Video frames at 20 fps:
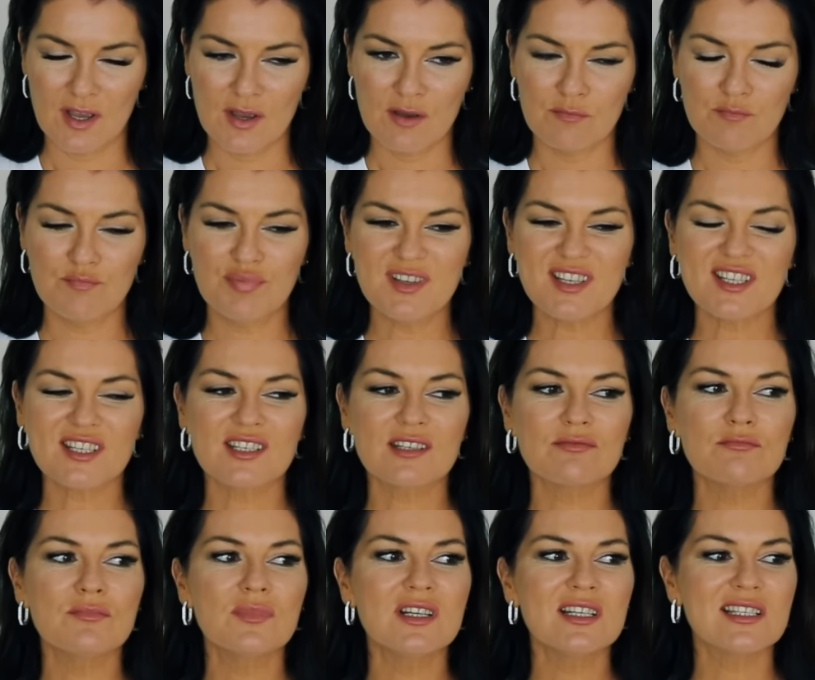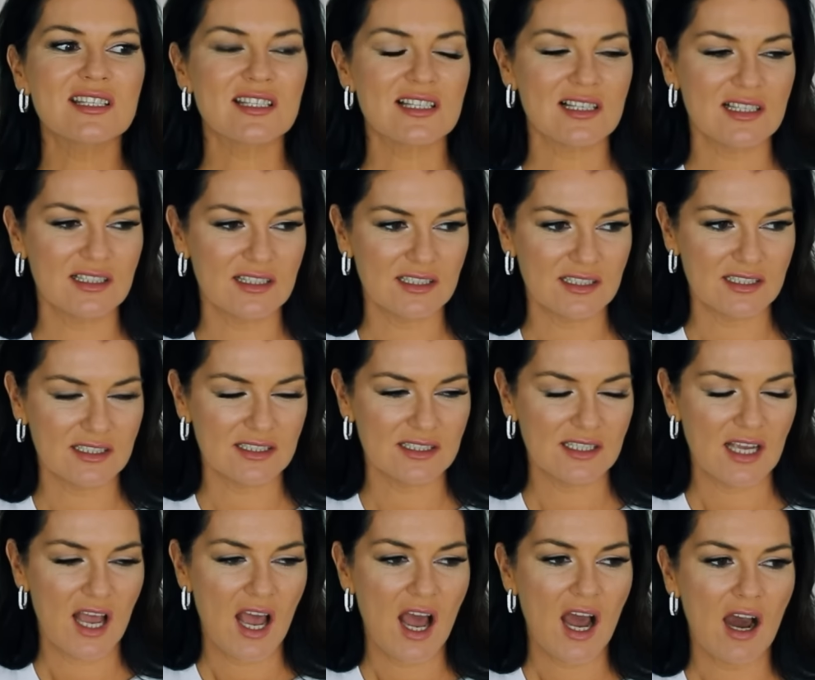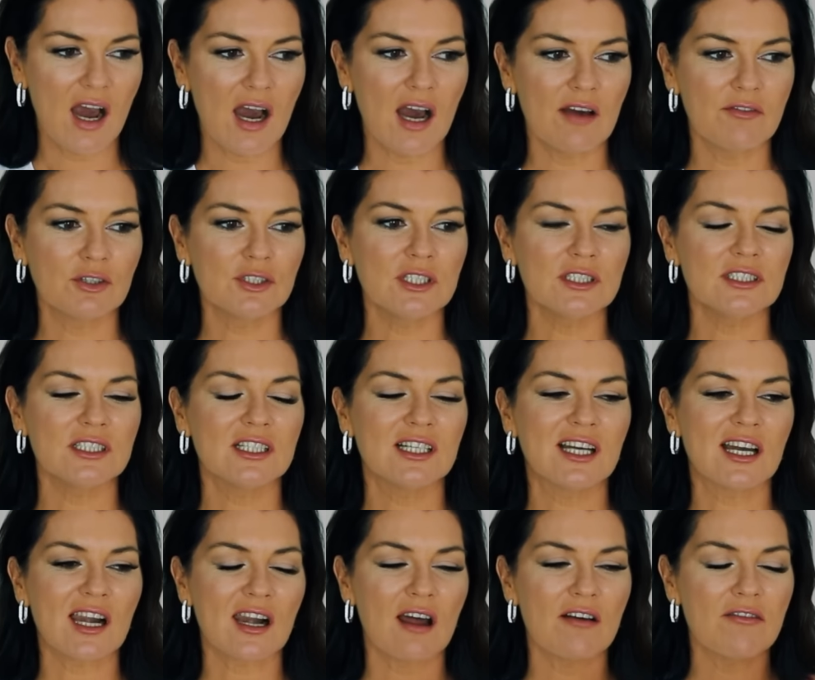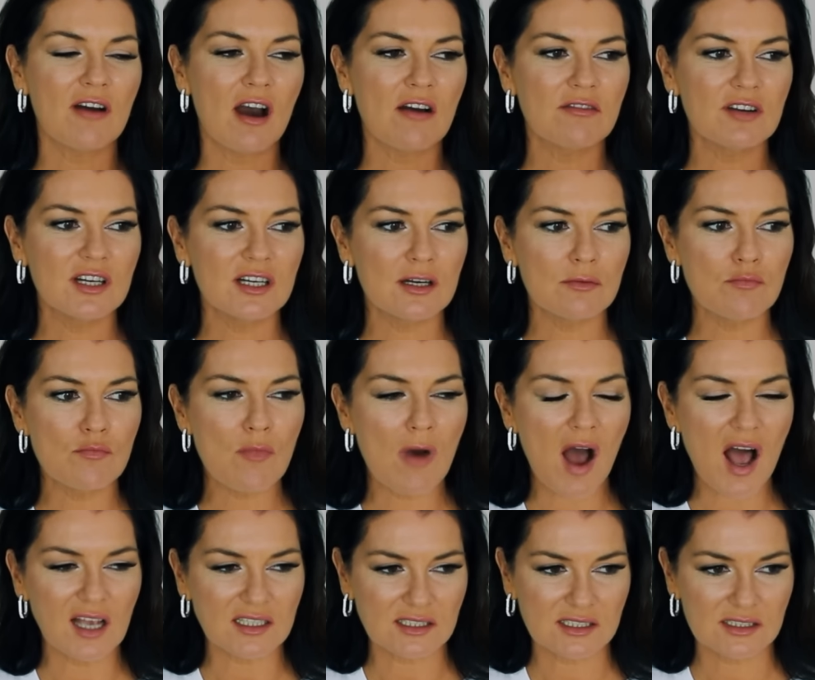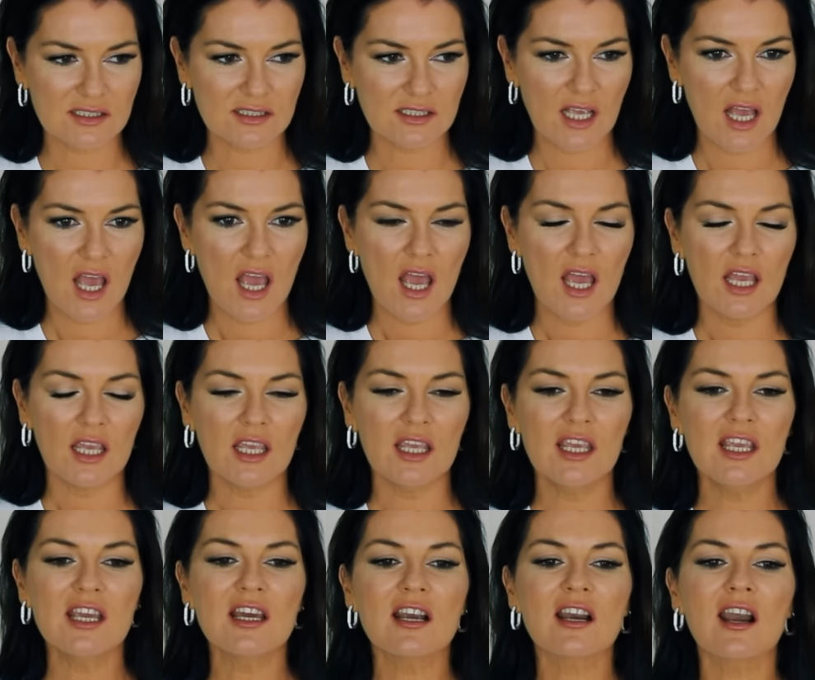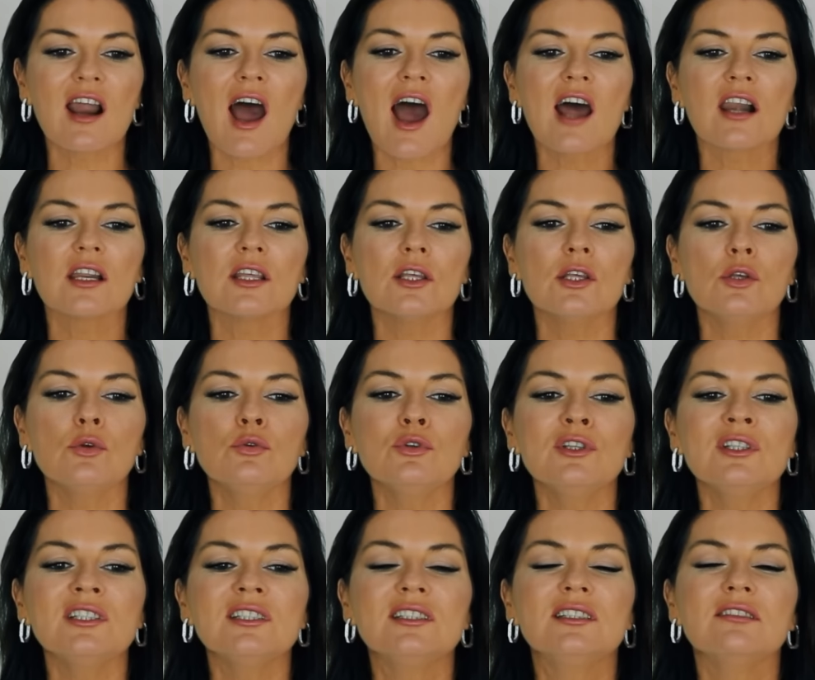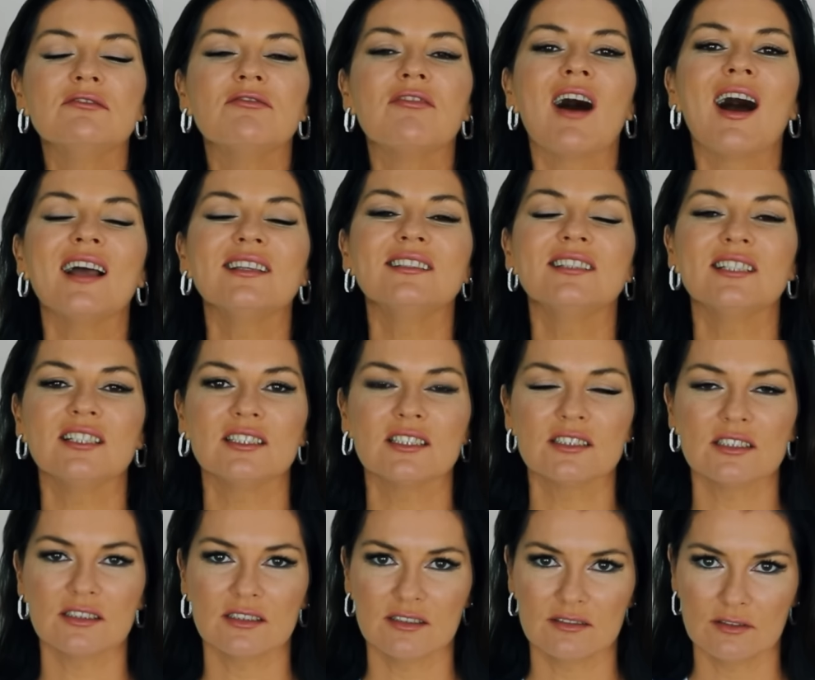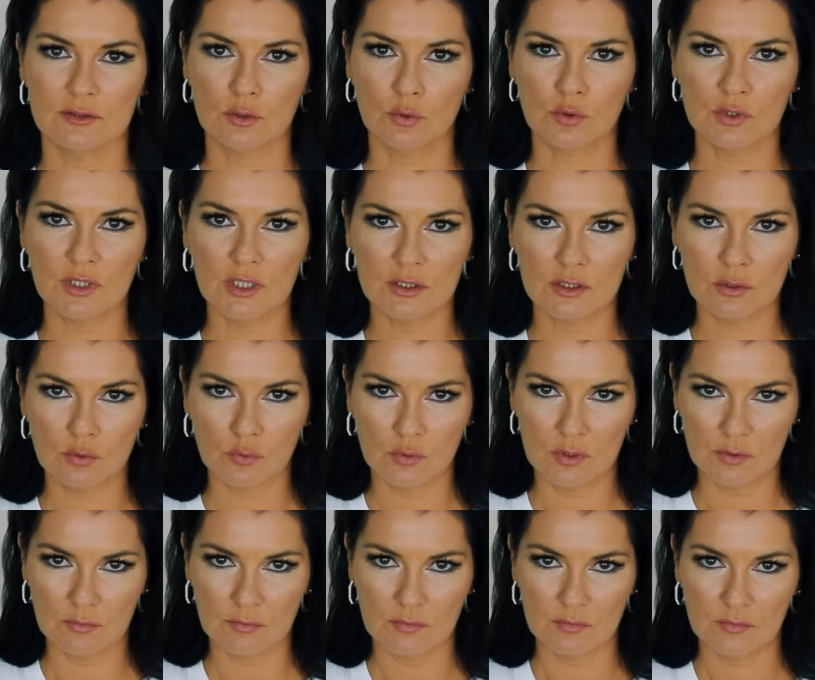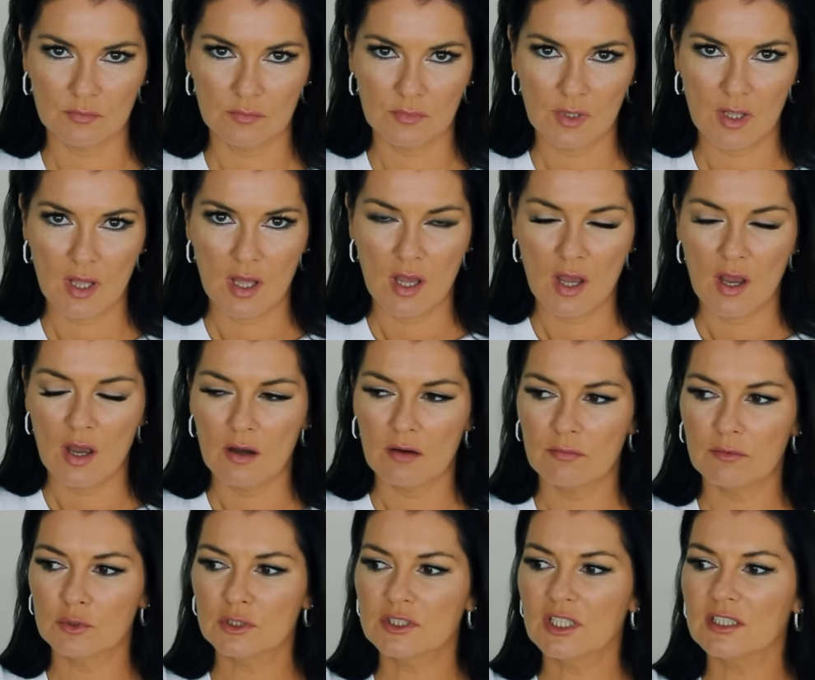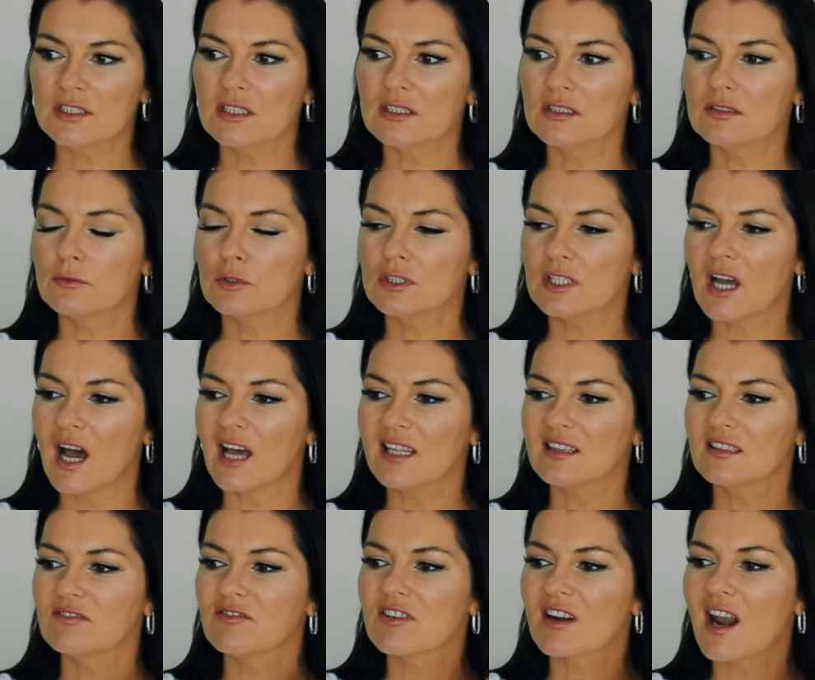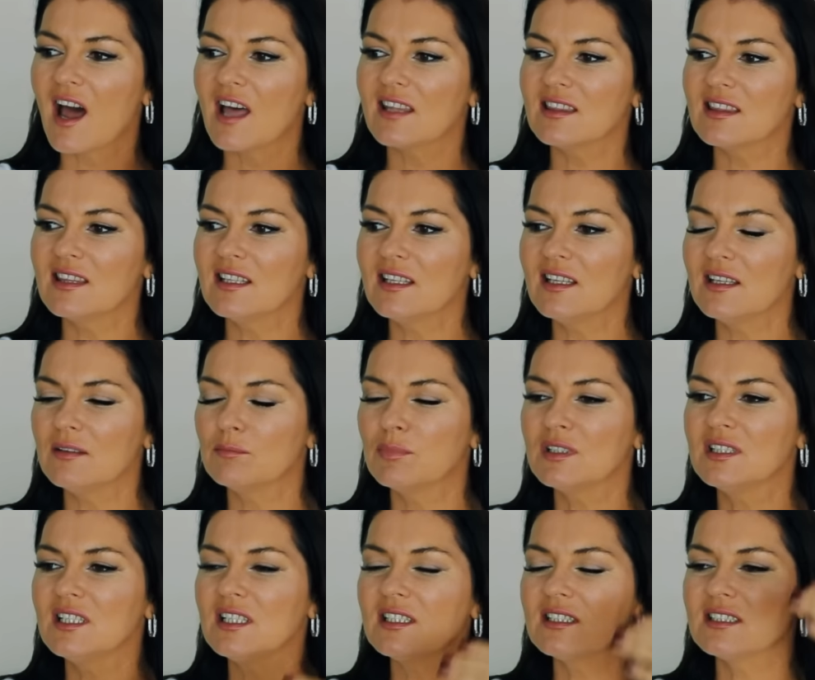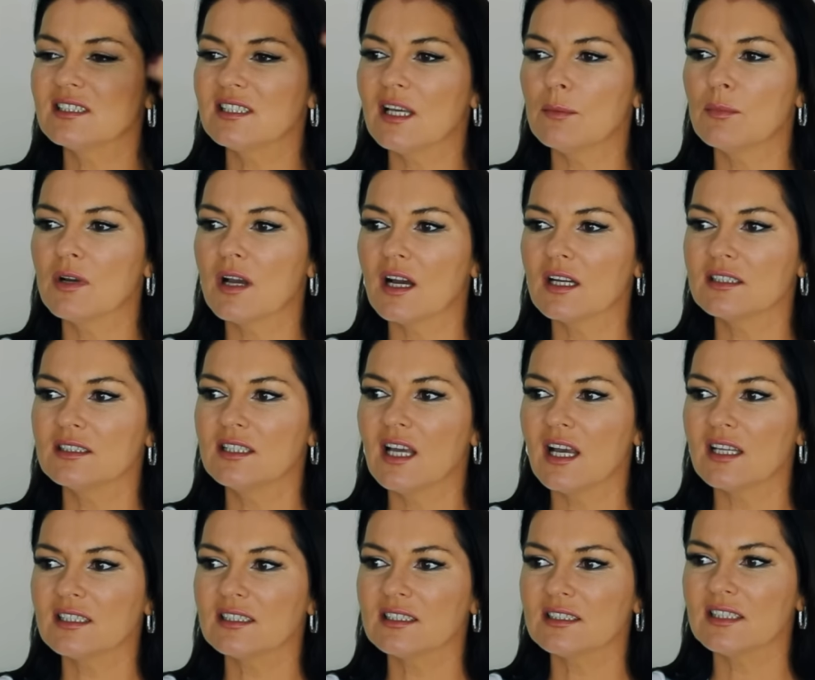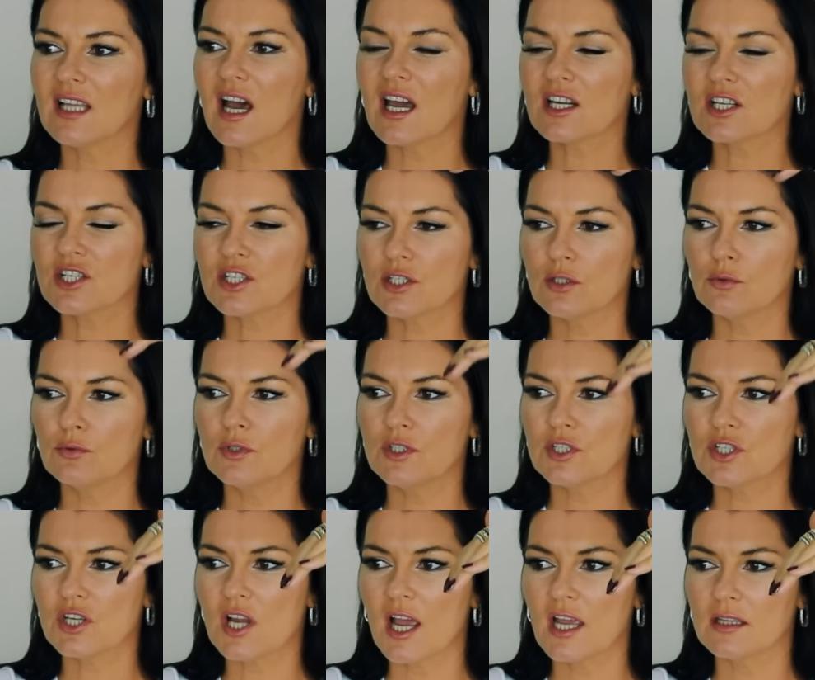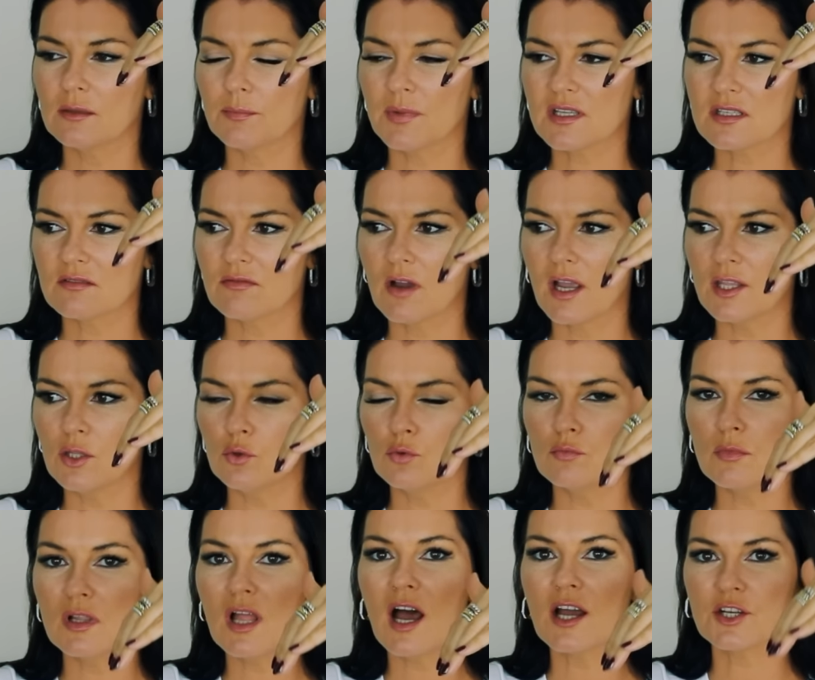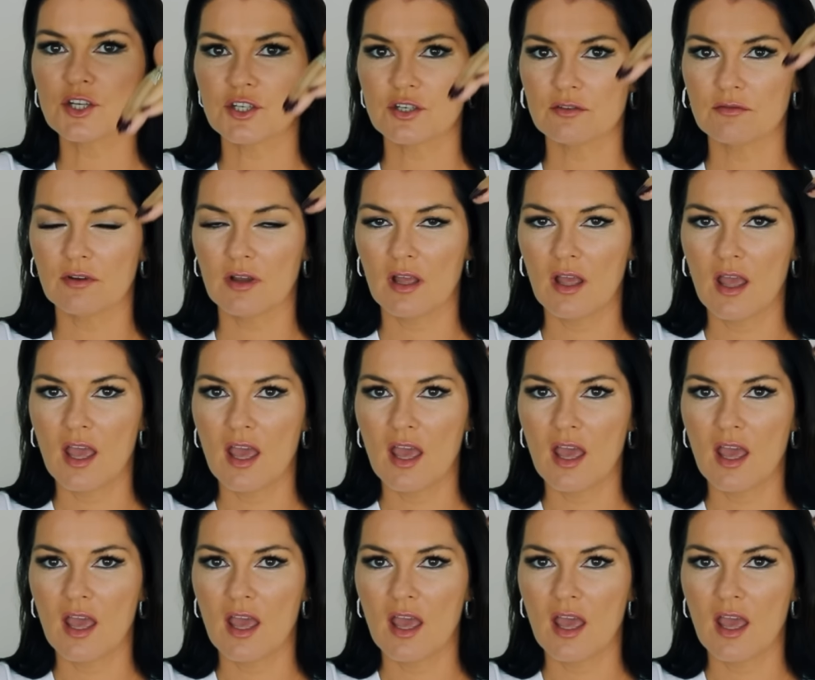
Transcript: бессмысленность а, вот этих кровавых масс, иерархию издевательств друг над другом вот этот вот отвратный БДСМ, когда старший унижает по званию младшего.